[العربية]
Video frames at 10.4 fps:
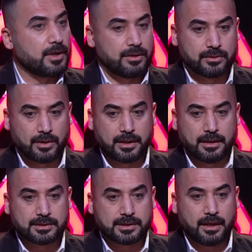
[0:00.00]
انه
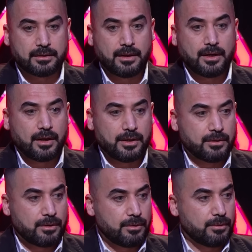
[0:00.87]
تلقى انسان
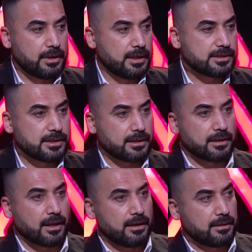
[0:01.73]
انه هو هسه
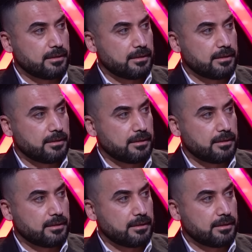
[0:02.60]
تطلع